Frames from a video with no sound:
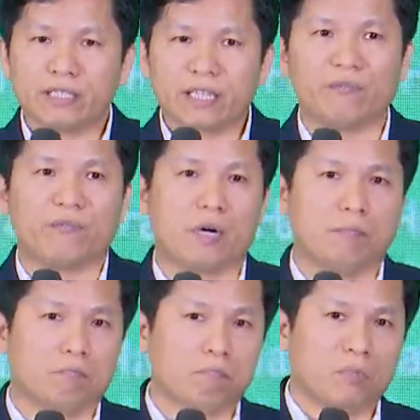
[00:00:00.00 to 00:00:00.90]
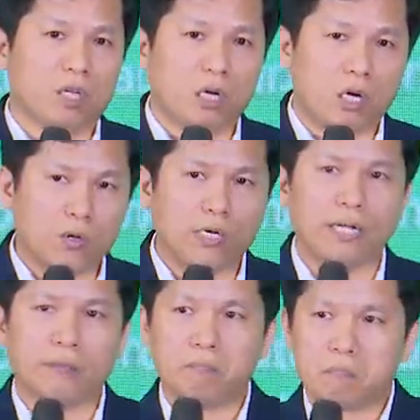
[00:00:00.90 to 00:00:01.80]
thúc đẩy áp dụng các giải pháp năng lượng
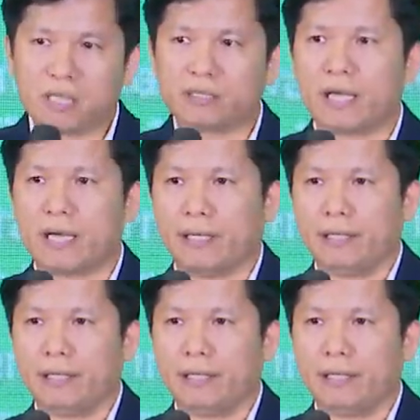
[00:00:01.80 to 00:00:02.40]
và trao đổi tiến